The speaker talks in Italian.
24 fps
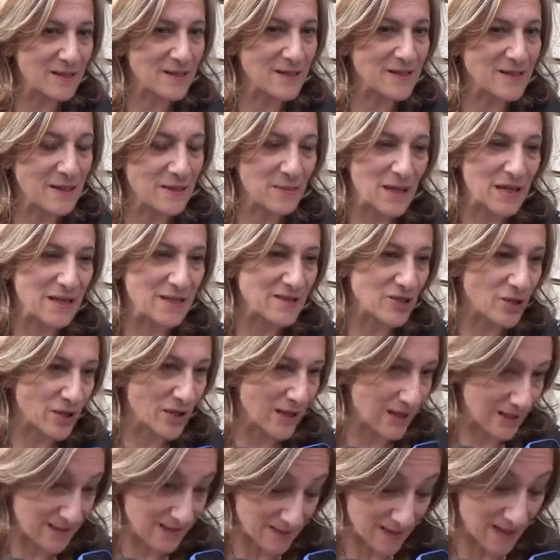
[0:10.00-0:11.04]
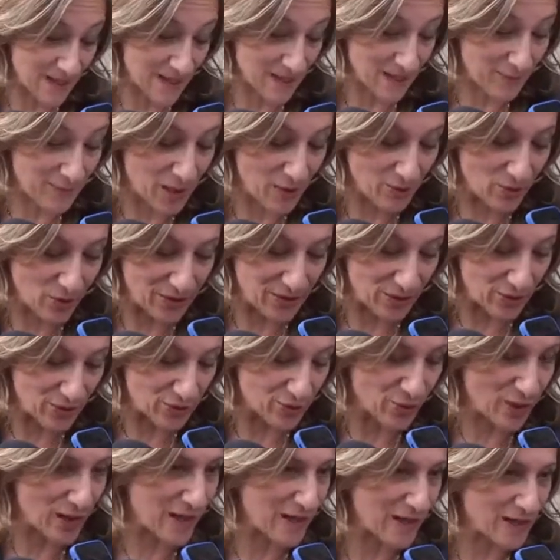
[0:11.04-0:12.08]
discriminazioni razziali, abbiamo
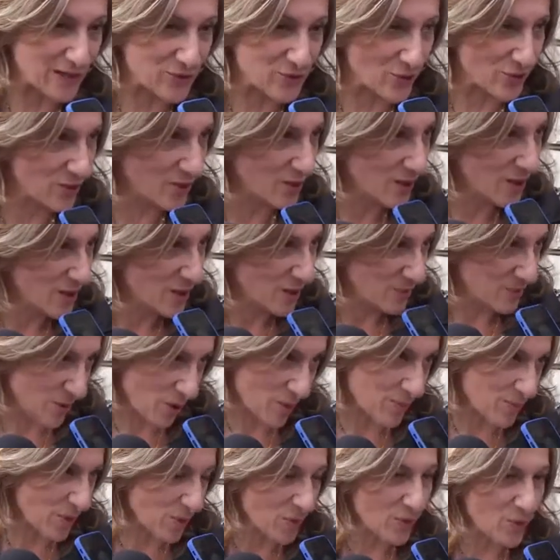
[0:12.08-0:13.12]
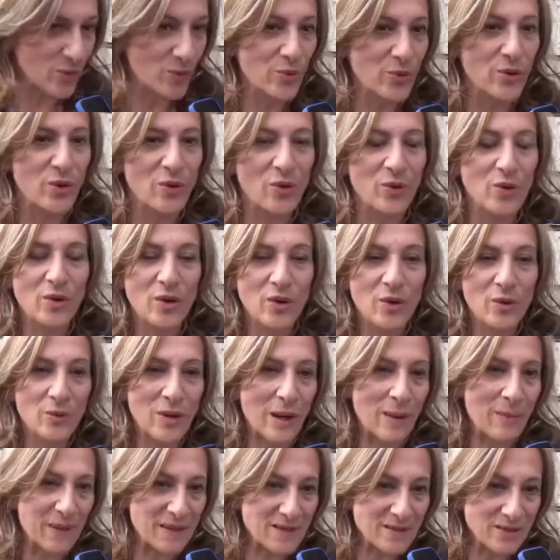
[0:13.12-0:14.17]
addirittura letto proprio uno,
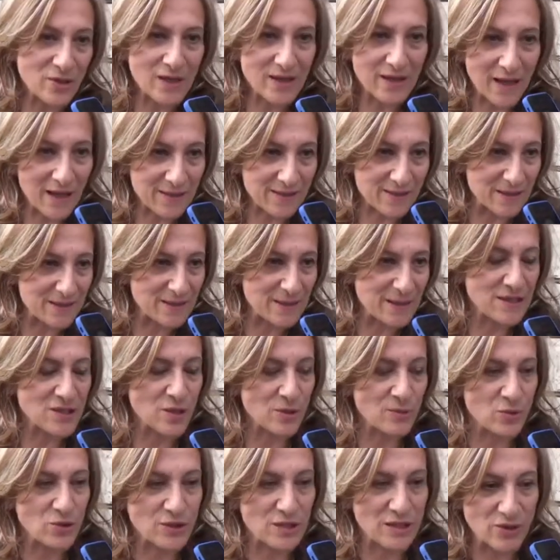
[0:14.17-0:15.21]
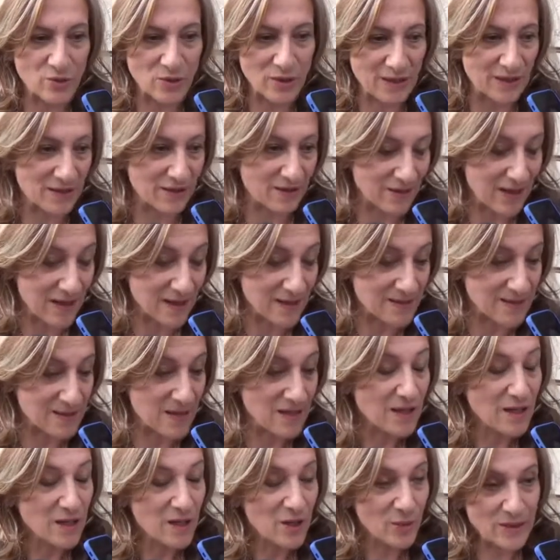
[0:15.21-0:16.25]
una persona che ha tendenze omosessuali diverse.
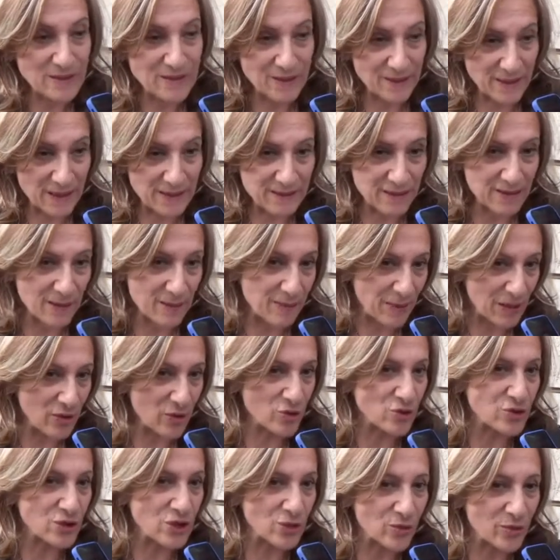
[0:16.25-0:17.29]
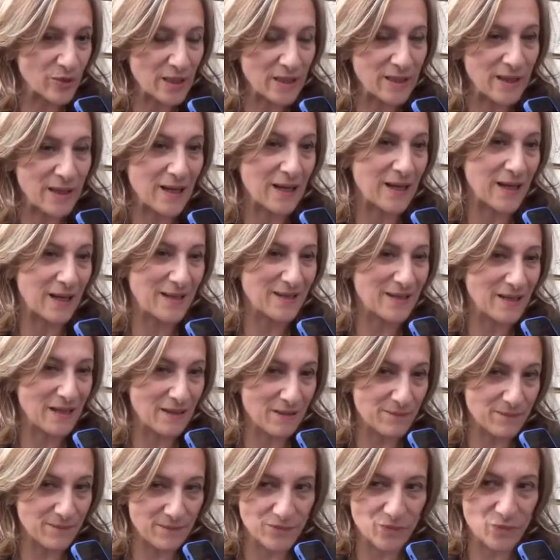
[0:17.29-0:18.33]
Qui si tratta di precostituire e
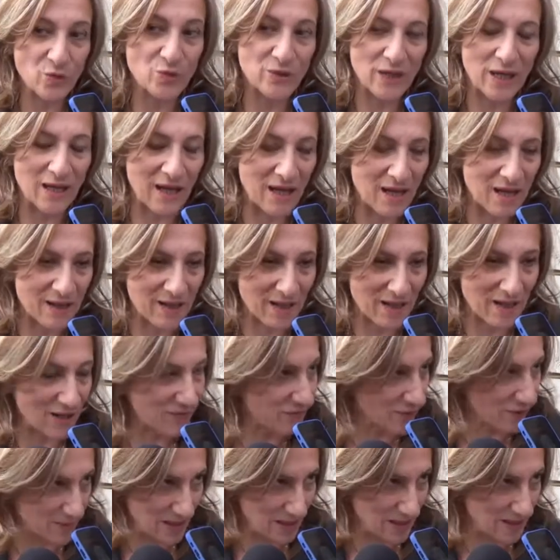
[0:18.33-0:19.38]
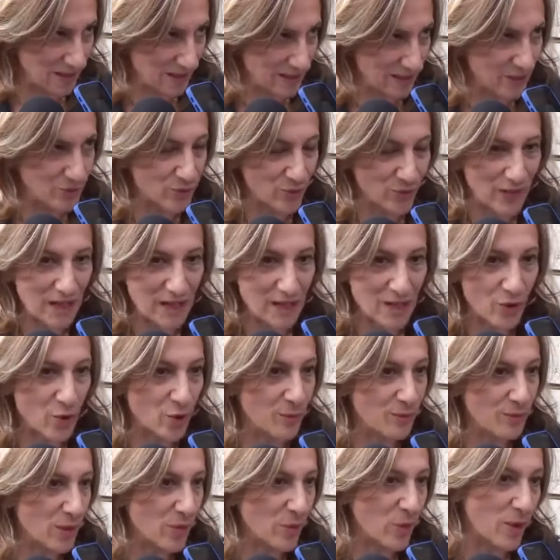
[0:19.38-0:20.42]
di mm, tutelare la famiglia naturale
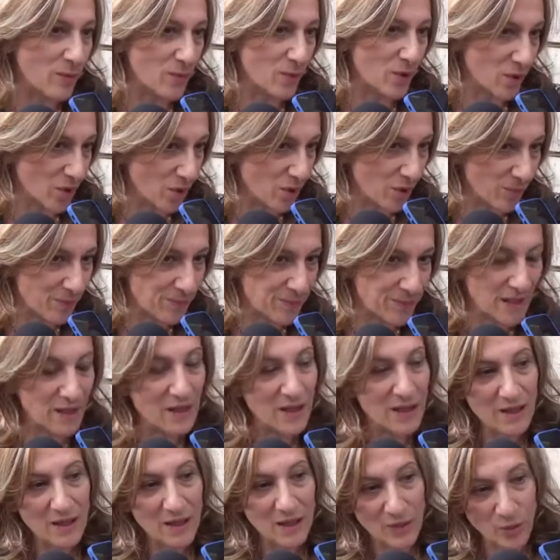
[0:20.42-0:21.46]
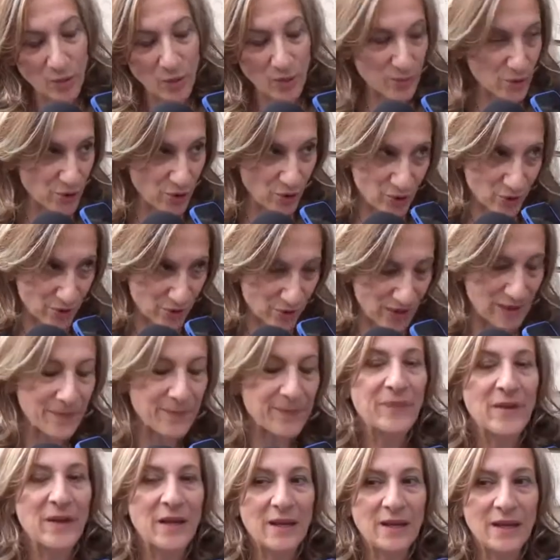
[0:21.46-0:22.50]
come uomo-coppia, uomo-donna.
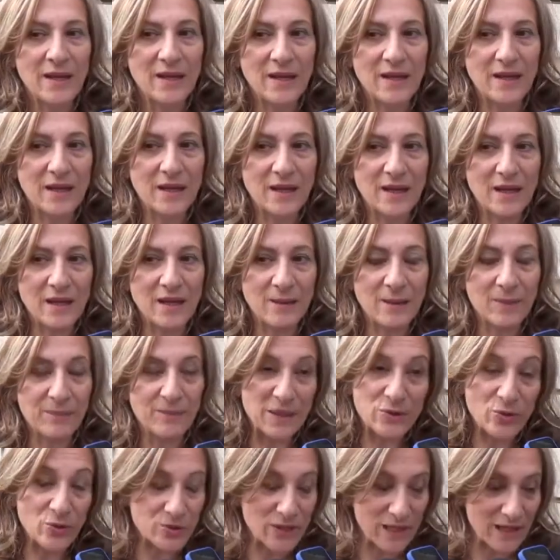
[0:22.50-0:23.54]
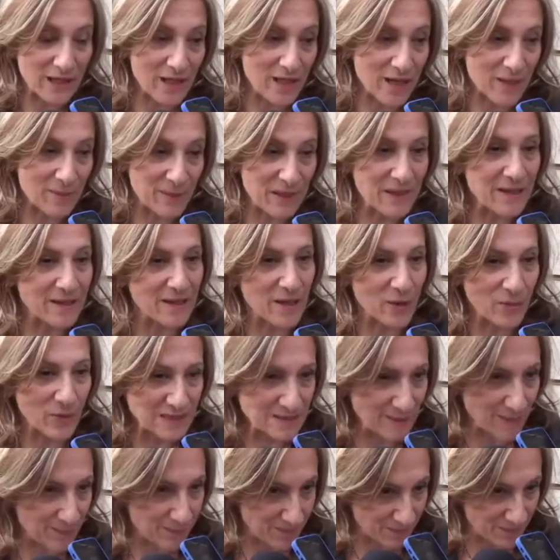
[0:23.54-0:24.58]
Per tutelare, perché da
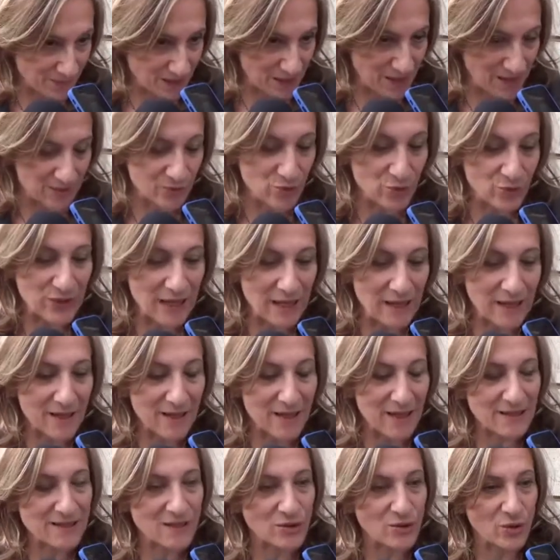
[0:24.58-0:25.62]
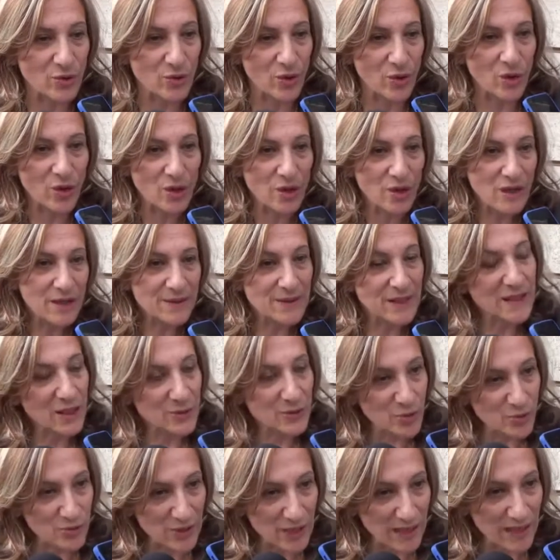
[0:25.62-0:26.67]
questa mm, tutela nascono delle
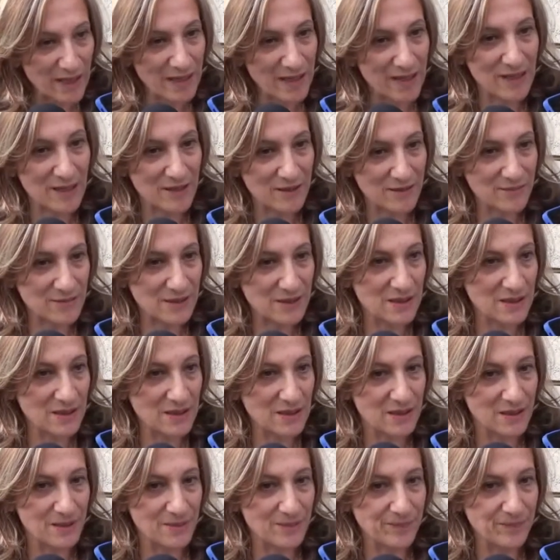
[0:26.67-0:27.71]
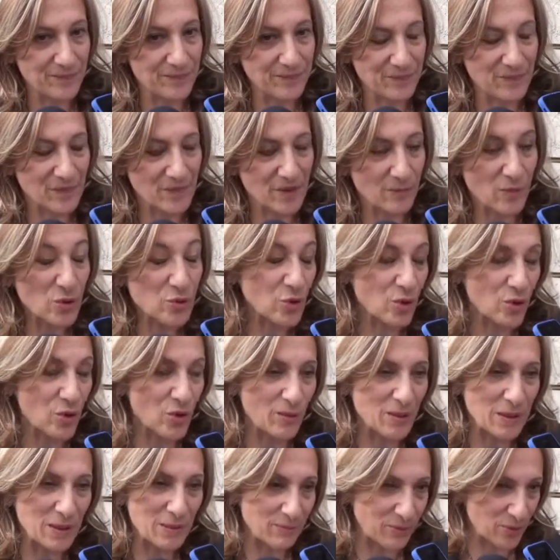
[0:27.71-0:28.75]
tutele ehm,
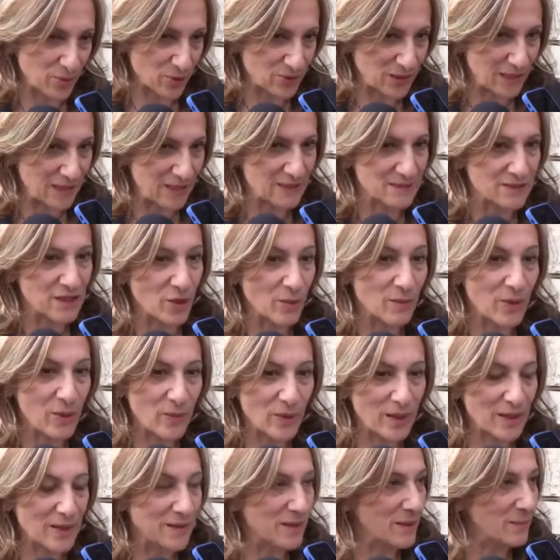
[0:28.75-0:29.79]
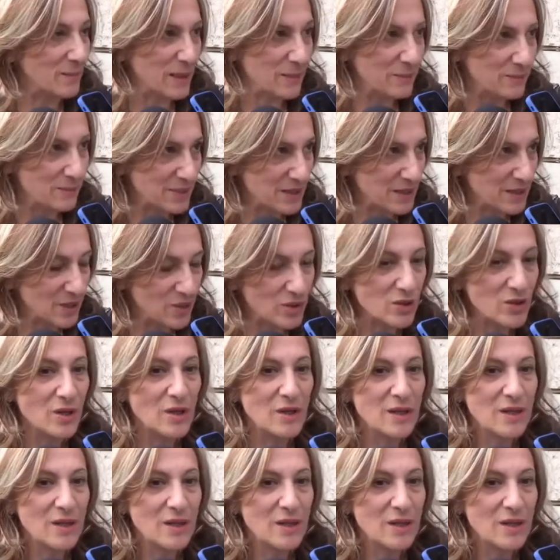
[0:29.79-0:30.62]
molto importanti come quella del bambino